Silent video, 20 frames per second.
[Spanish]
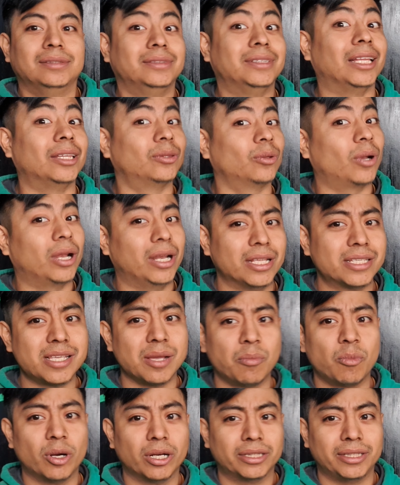Naturaleza
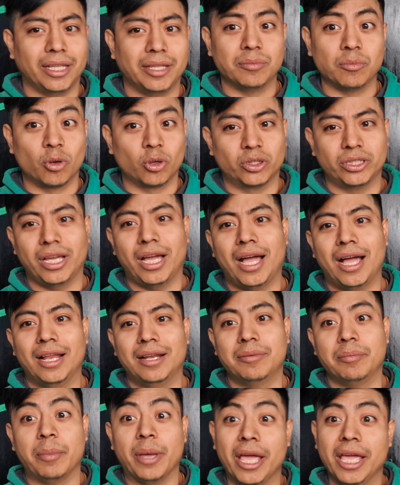muerta,
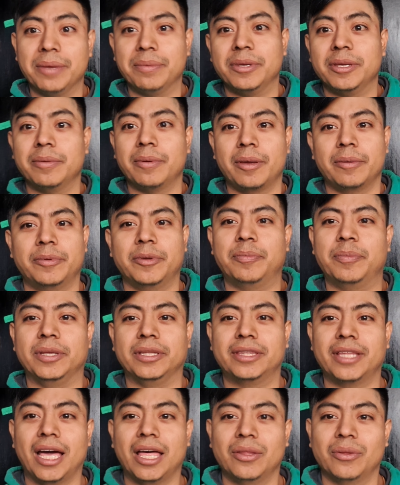inmortal, baby, baby
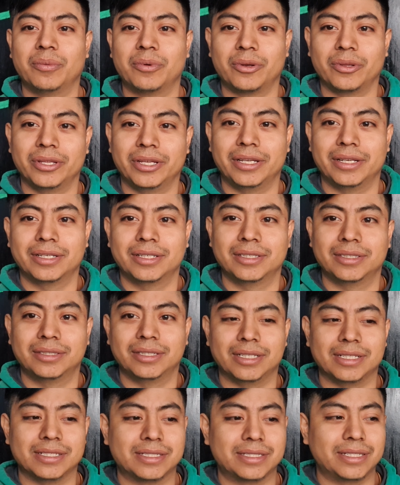pintado, brother,
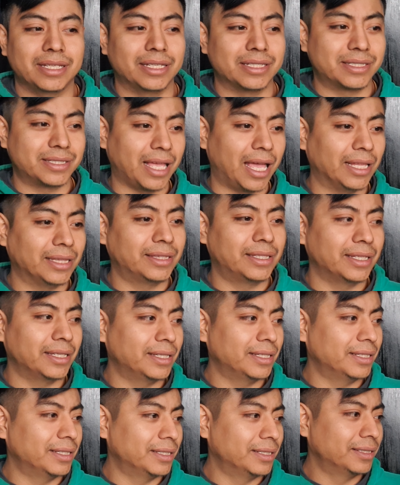este,
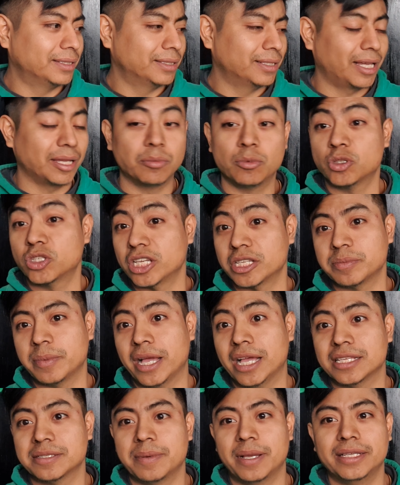estate, hay muchas
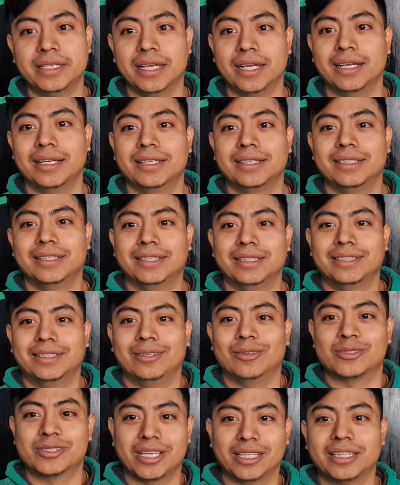más, vaya.
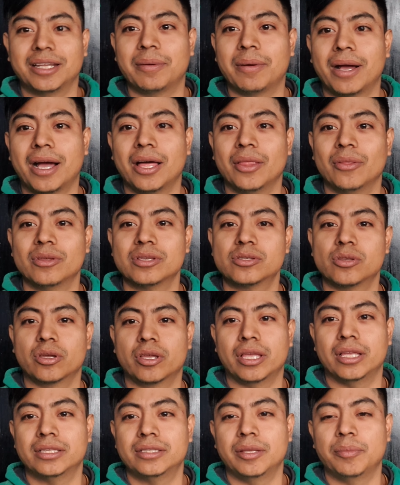Los que han trabajado esto,
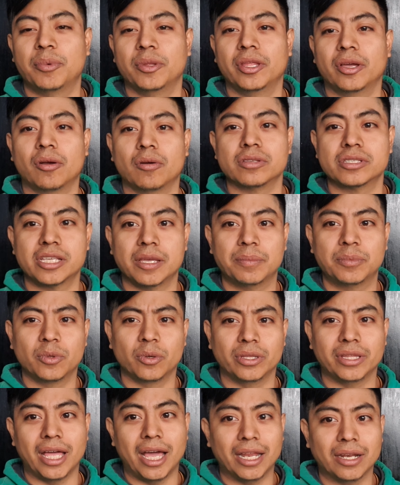qué tipo de concepto
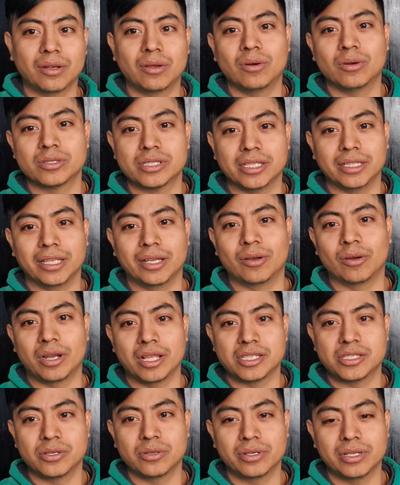en arcos, en
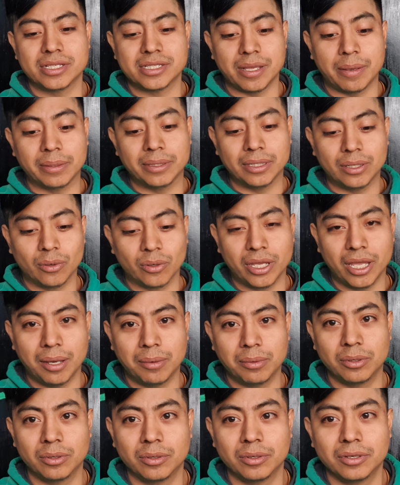decoraciones, saben de lo que
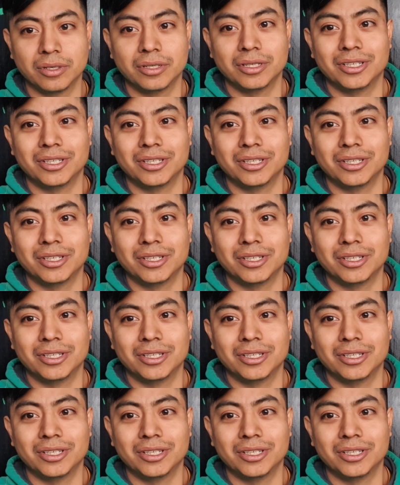hablo.